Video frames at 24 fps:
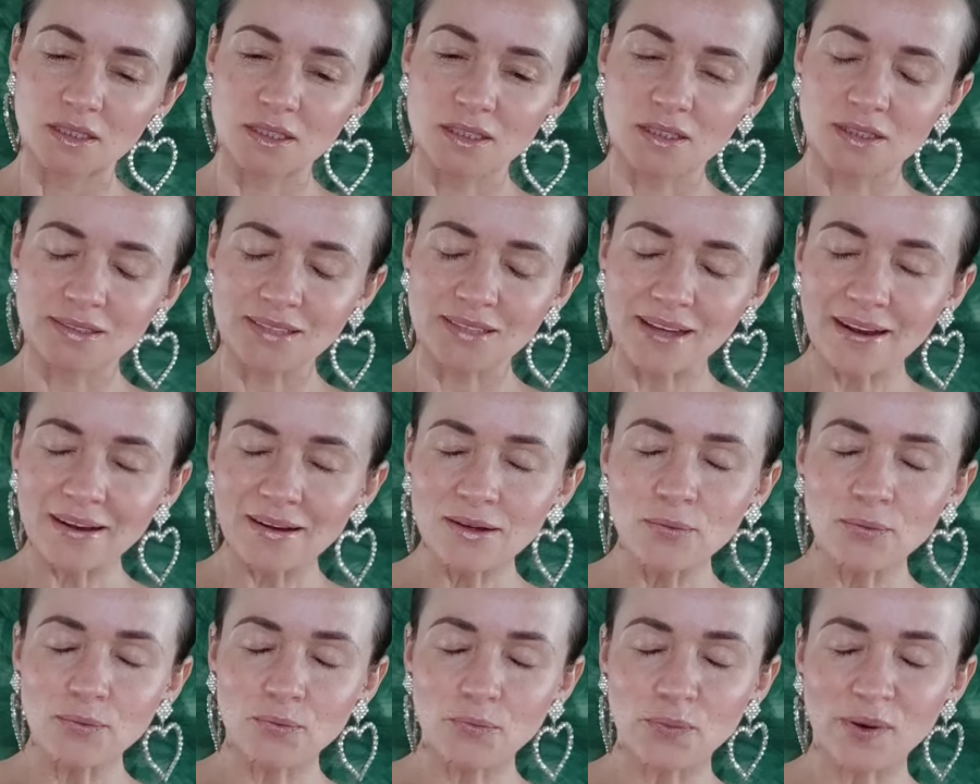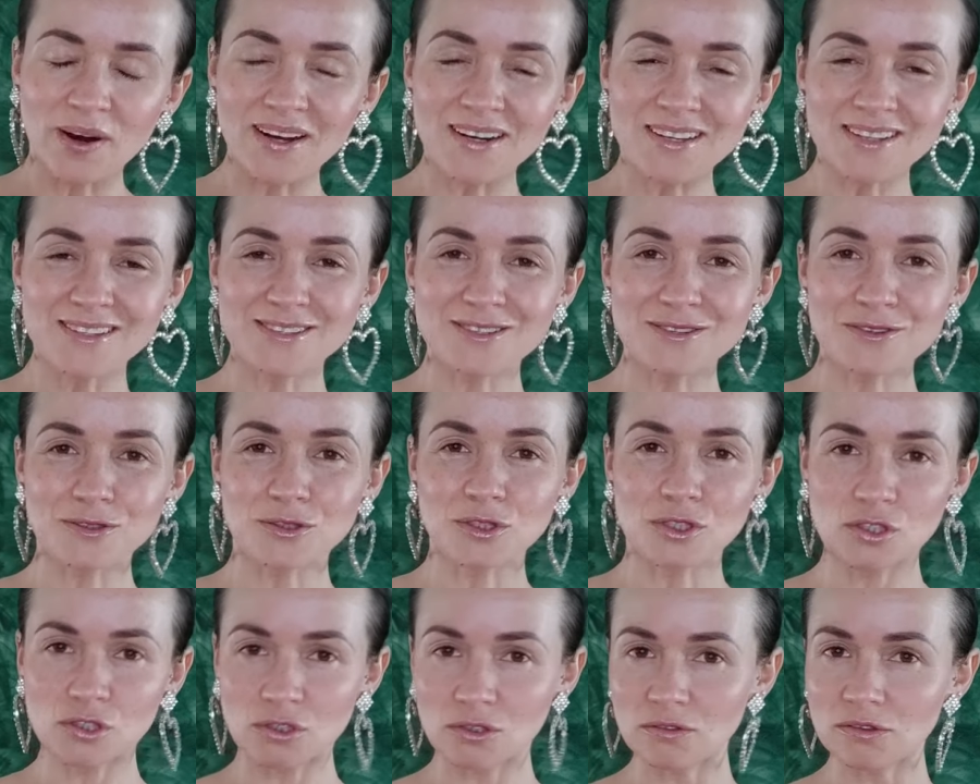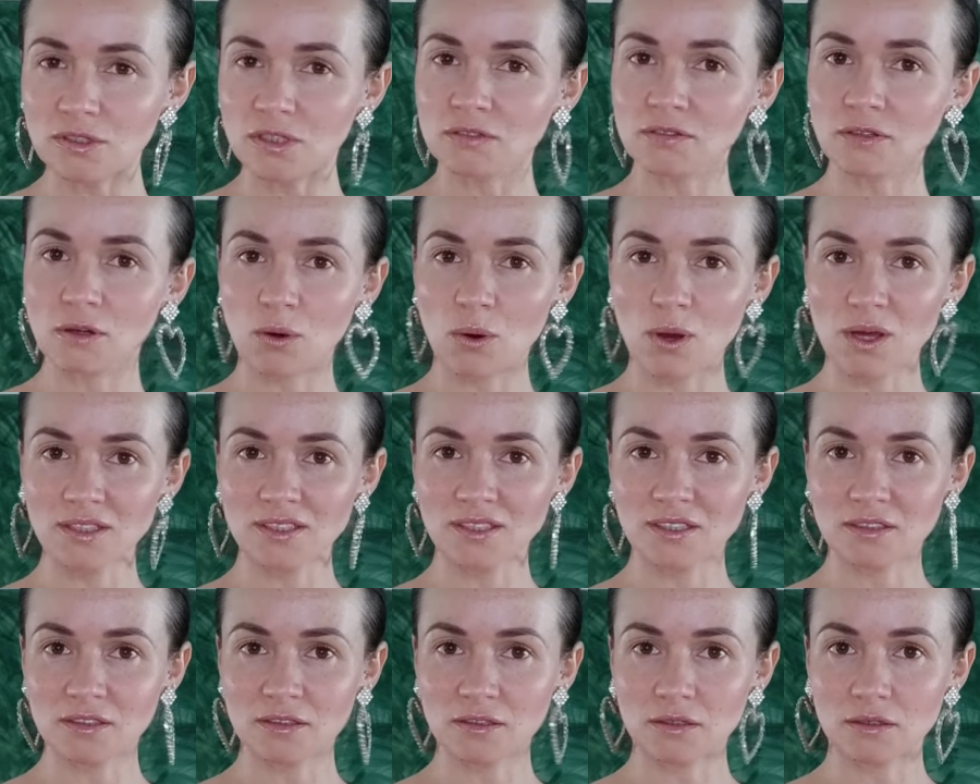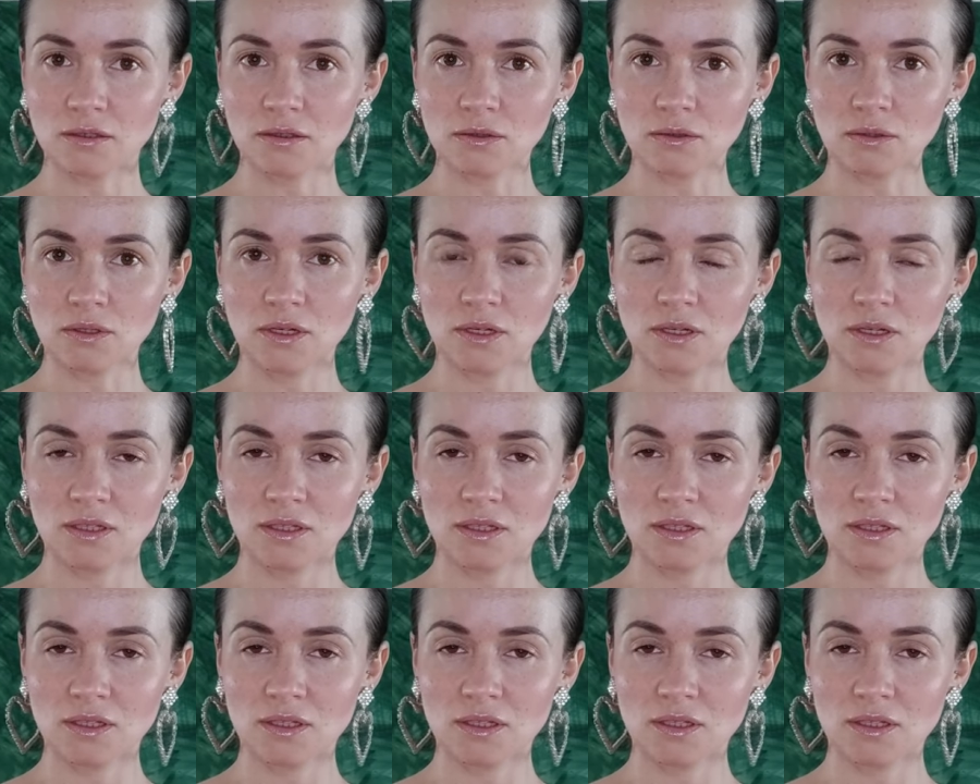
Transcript: I tak bardzo niesiona tą energią,